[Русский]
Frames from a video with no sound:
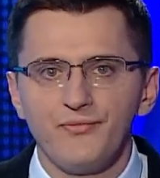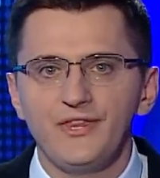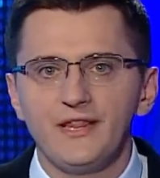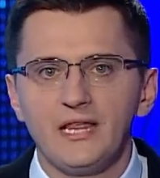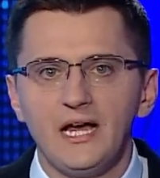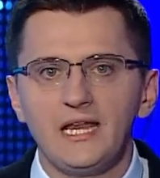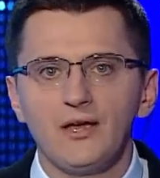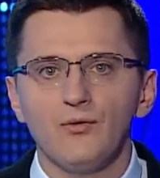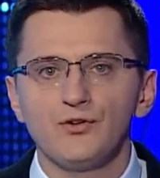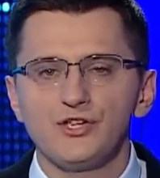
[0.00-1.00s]

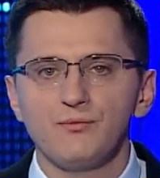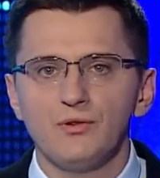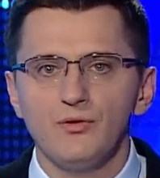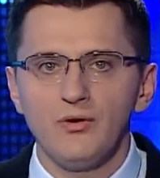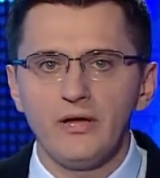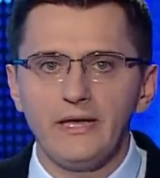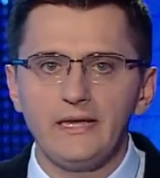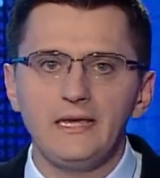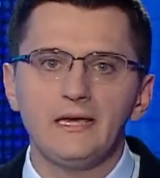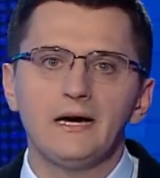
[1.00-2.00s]
деталей очень много
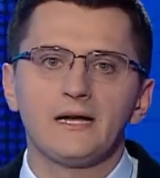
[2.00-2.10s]
и